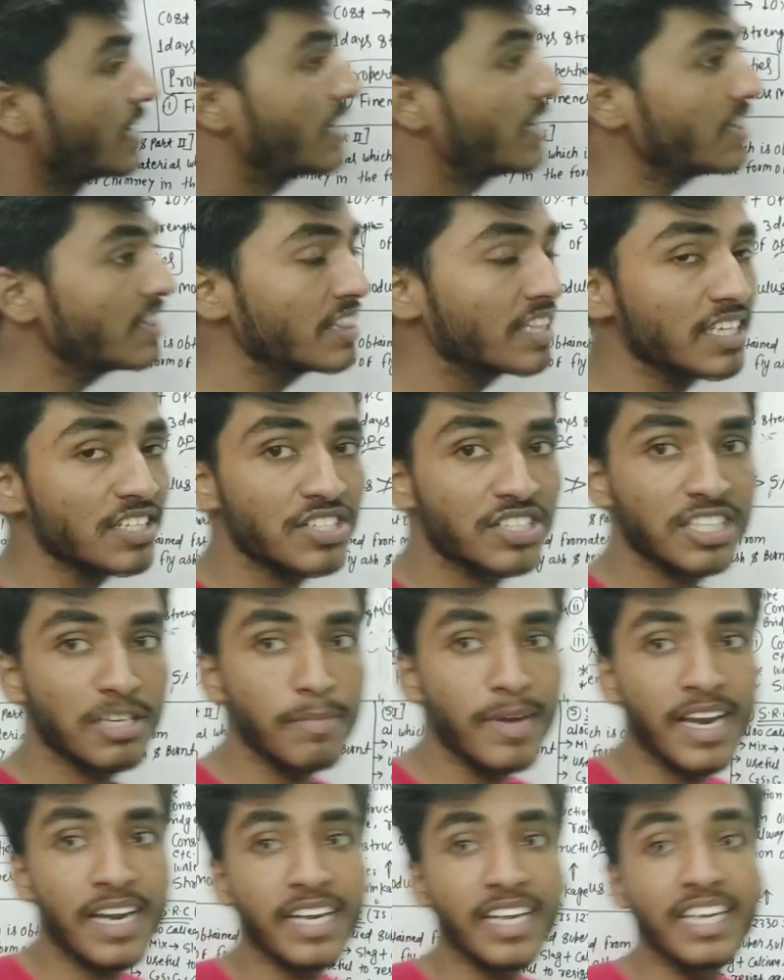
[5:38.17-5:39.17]
इन दिस
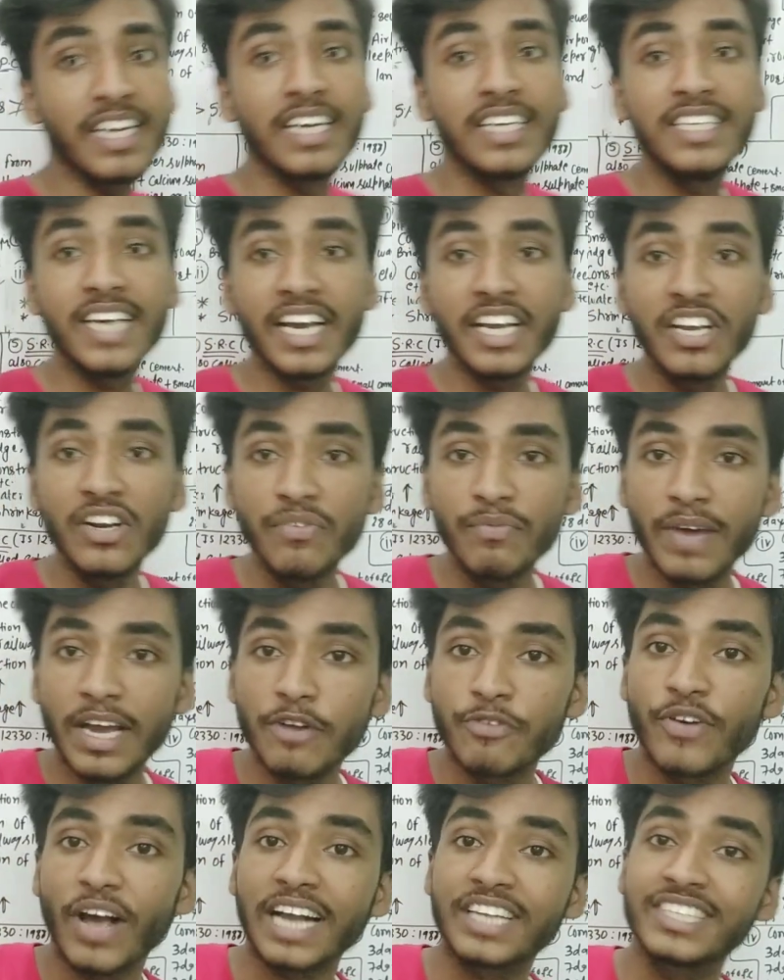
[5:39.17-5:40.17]
सीमेंट या इन
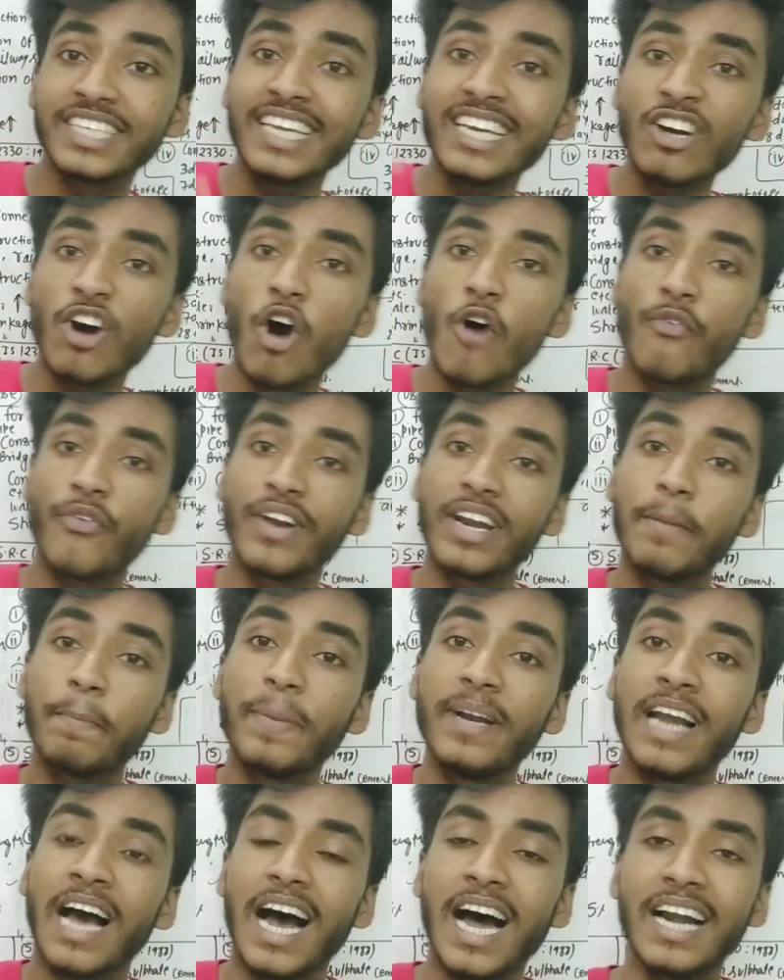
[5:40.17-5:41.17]
मैन्युफैक्चरिंग ऑफ
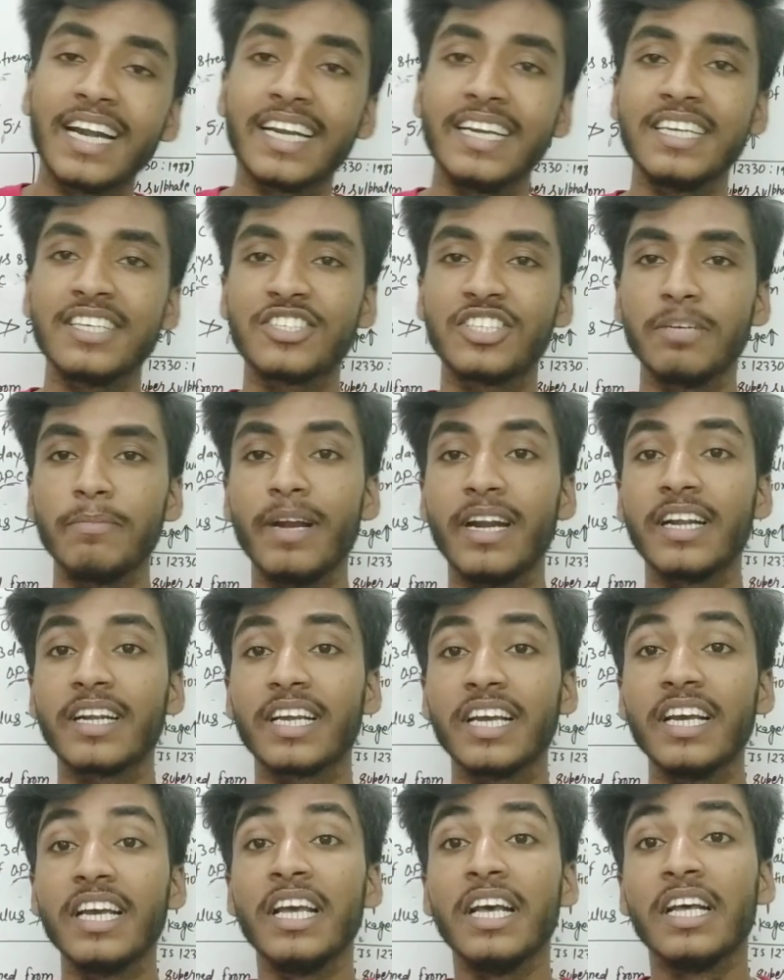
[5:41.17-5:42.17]
रेपिड हार्डनिंग सीमेंट
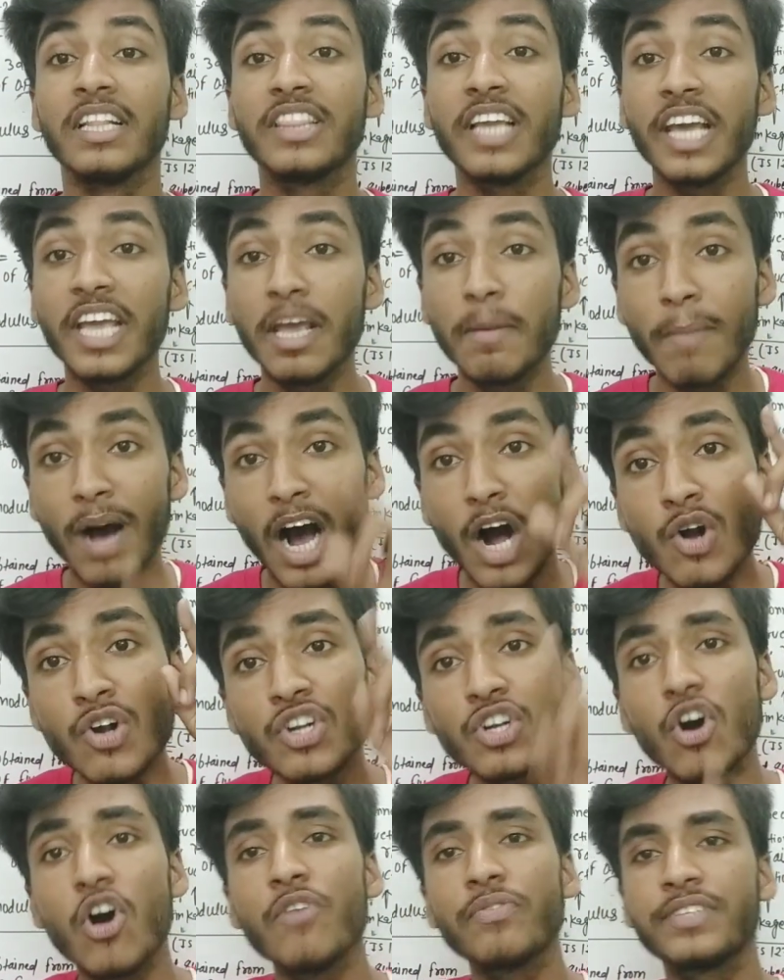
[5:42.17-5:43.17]
द
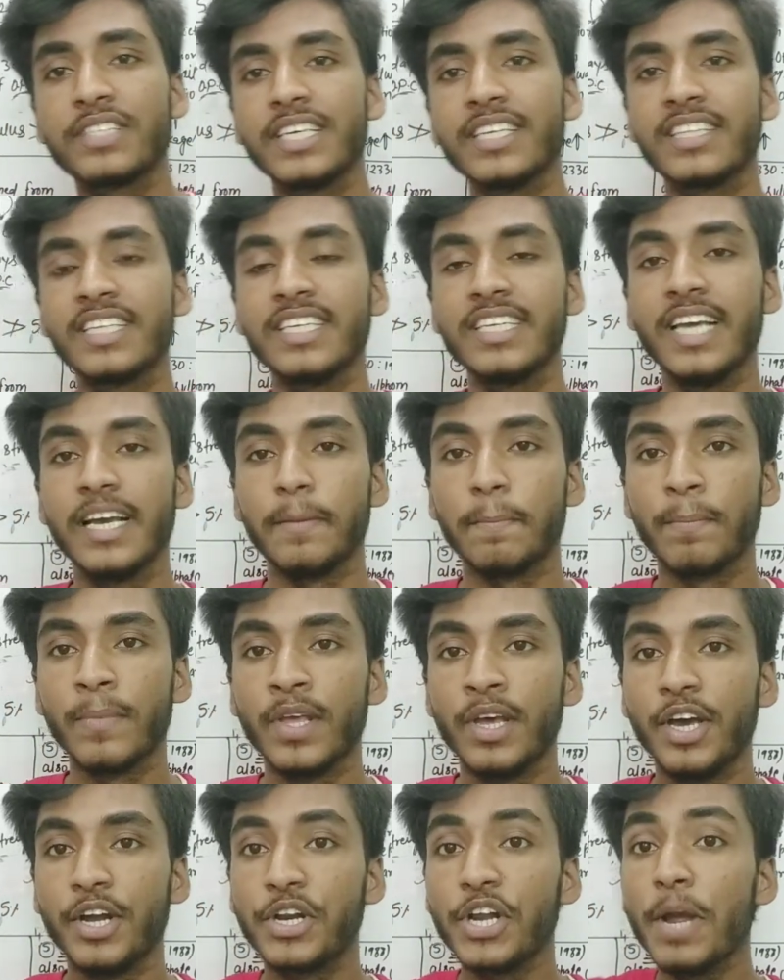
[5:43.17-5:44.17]
अमाउंट ऑफ सी थ्री ए
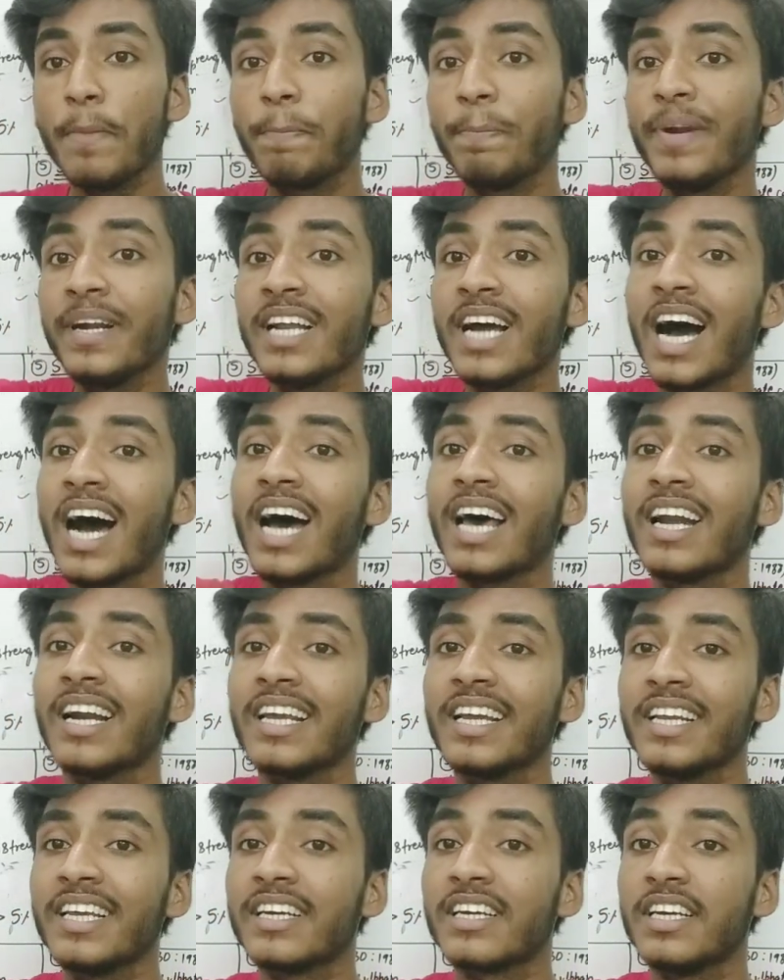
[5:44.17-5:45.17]
रेपिड
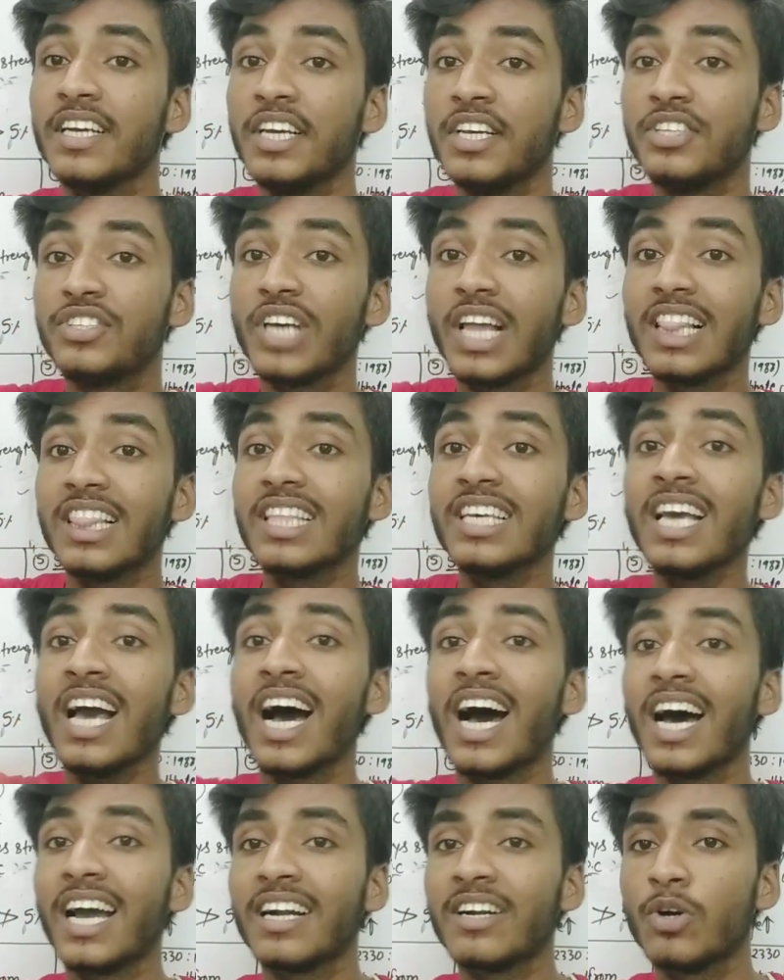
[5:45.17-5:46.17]
हार्डनिंग जल्दी
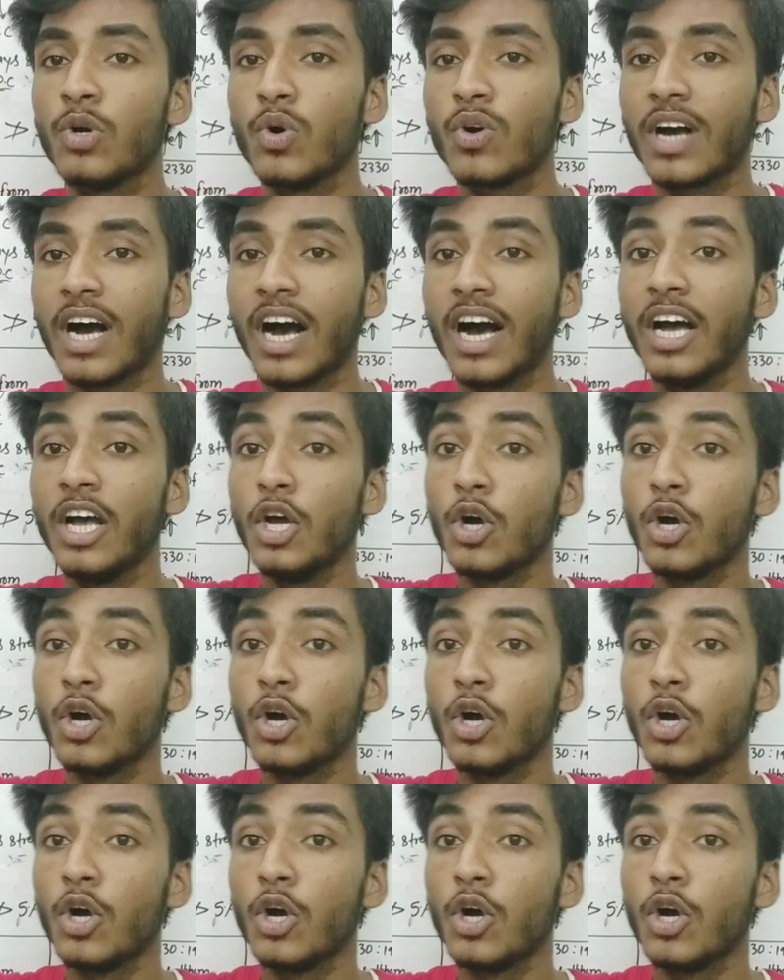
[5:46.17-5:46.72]
हार्ड होगा